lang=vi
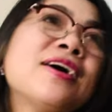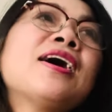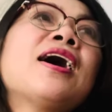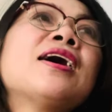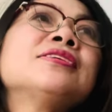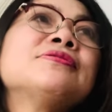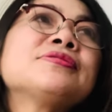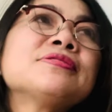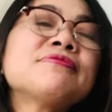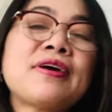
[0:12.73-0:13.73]
à, nhiều
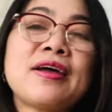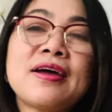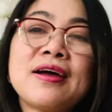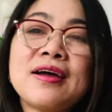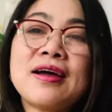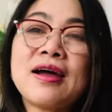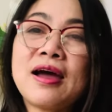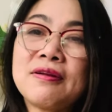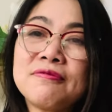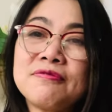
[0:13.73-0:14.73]
sức khỏe,
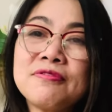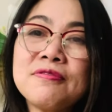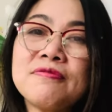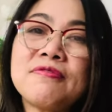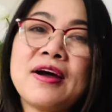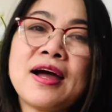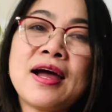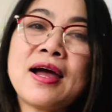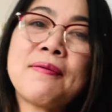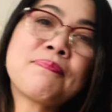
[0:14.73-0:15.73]
hạnh phúc
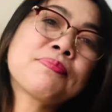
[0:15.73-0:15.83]
và